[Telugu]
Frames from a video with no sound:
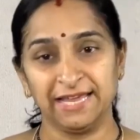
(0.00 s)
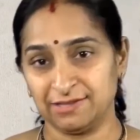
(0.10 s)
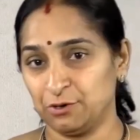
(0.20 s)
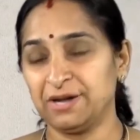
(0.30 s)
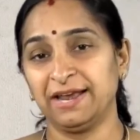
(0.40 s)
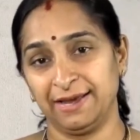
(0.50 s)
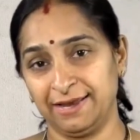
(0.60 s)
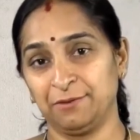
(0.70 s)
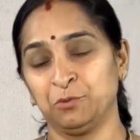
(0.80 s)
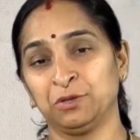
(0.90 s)
ఈ రెండే
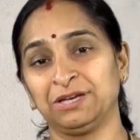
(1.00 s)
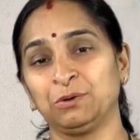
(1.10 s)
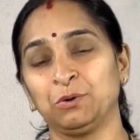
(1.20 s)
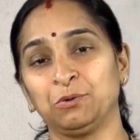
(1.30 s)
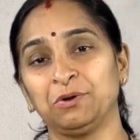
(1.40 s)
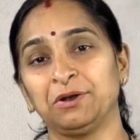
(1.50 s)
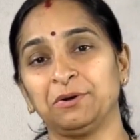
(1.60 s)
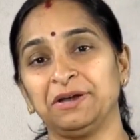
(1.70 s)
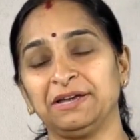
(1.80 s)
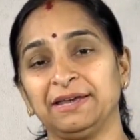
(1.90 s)
ఈ మొదట కొనుక్కున్న
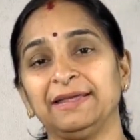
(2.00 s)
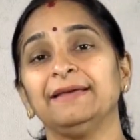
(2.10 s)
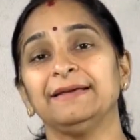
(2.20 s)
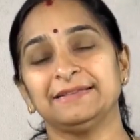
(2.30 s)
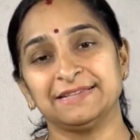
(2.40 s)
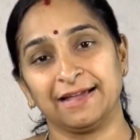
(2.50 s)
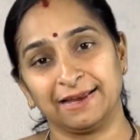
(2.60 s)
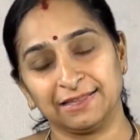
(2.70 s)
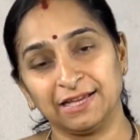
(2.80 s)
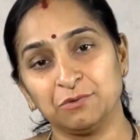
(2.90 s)
రెండింటిని
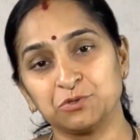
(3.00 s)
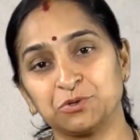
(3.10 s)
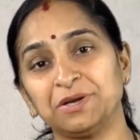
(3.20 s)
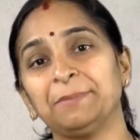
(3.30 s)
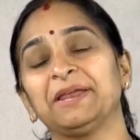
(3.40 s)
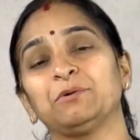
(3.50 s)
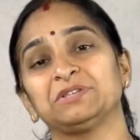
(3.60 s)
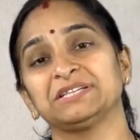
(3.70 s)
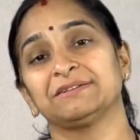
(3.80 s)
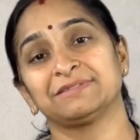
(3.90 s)
జాగ్రత్తగా ఉంచుకుంటే మనకు
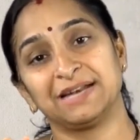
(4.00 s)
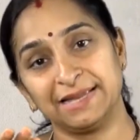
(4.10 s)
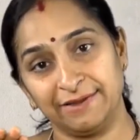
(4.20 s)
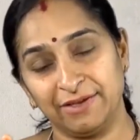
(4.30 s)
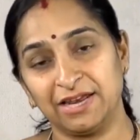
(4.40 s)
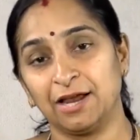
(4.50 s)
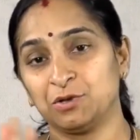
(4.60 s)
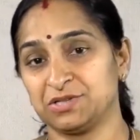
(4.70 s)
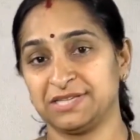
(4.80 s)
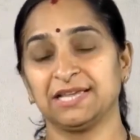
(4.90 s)
వచ్చే సంవత్సరానికి ఇవే
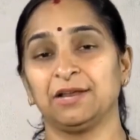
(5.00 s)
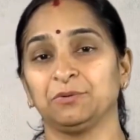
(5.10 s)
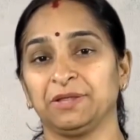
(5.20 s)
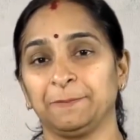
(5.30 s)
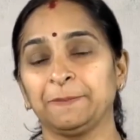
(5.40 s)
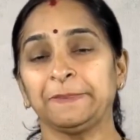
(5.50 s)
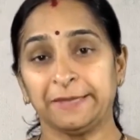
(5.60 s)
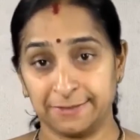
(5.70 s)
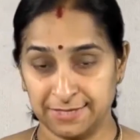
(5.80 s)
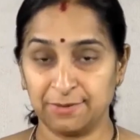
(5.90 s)
నాలుగు సీసాలు అవుతాయి
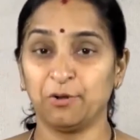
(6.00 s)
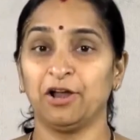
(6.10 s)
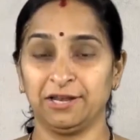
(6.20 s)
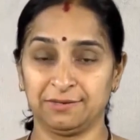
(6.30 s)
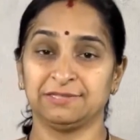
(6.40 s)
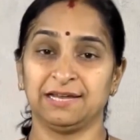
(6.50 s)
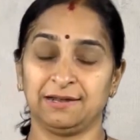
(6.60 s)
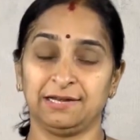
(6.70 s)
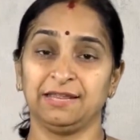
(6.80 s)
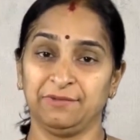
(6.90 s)
సీ బాటిల్
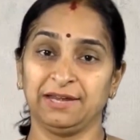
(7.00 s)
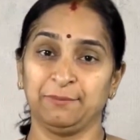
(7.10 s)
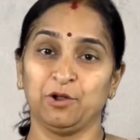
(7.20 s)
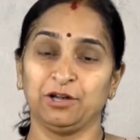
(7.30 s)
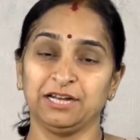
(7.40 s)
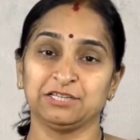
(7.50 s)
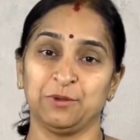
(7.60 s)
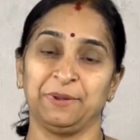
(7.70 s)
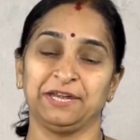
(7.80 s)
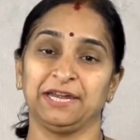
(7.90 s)
జాటి అంటే
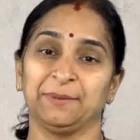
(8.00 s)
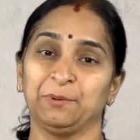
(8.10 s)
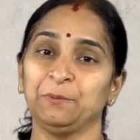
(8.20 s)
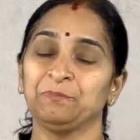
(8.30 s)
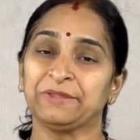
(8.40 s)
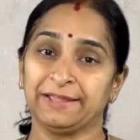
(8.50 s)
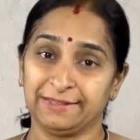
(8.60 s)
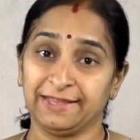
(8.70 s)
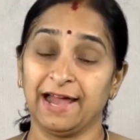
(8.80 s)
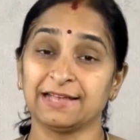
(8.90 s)
బాటిల్స్లో పెట్టేటప్పుడు
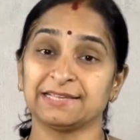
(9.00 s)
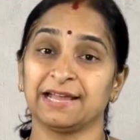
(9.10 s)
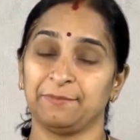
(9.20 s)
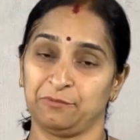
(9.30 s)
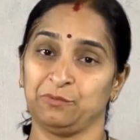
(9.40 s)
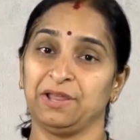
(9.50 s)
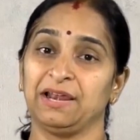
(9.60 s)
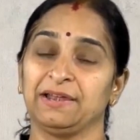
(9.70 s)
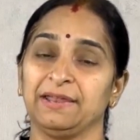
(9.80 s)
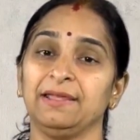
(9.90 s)
ధ్యాసగా
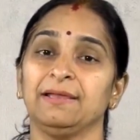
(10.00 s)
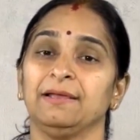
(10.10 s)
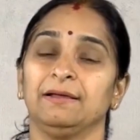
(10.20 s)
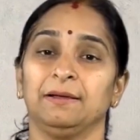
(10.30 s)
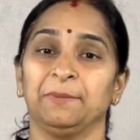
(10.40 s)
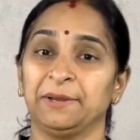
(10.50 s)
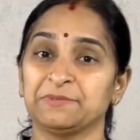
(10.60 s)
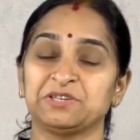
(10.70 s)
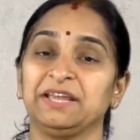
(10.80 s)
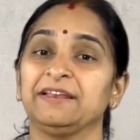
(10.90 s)
ఉండాలండి మనం
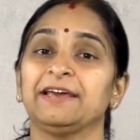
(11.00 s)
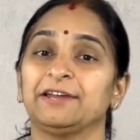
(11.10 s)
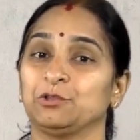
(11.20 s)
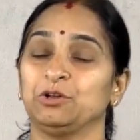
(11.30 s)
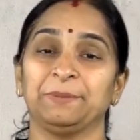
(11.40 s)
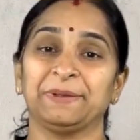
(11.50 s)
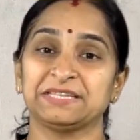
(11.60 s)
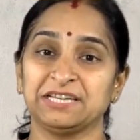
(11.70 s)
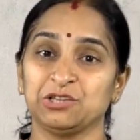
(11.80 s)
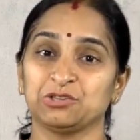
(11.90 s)
స్టీల్ గరెట్ తోటి
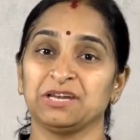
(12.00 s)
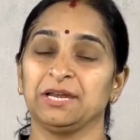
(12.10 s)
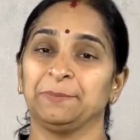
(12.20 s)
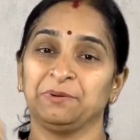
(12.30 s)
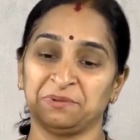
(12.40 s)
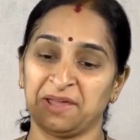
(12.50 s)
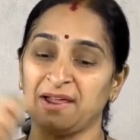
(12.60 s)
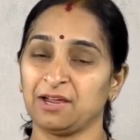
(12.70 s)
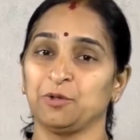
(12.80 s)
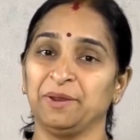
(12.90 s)
పచ్చడి తీసుకునేటప్పుడు
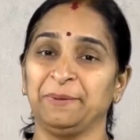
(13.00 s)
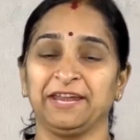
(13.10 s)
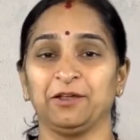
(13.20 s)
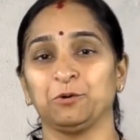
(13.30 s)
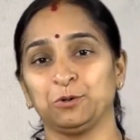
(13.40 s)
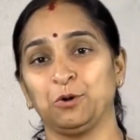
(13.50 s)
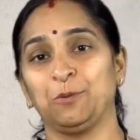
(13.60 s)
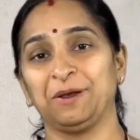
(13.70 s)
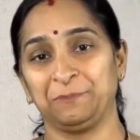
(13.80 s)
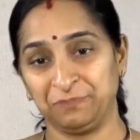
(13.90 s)
టక్కుమని పెట్టేయకూడదు
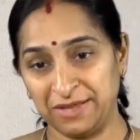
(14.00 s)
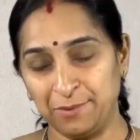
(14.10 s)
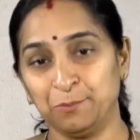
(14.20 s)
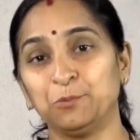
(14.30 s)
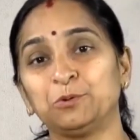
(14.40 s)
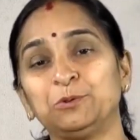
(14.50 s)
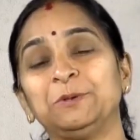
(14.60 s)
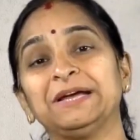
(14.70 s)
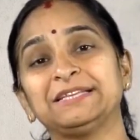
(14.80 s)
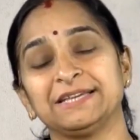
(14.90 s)
లోపల
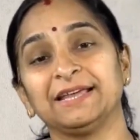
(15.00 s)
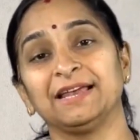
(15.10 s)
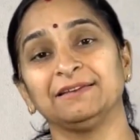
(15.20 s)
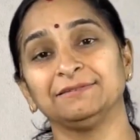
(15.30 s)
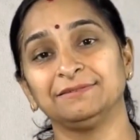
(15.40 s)
ముద్దుగా చేయాలి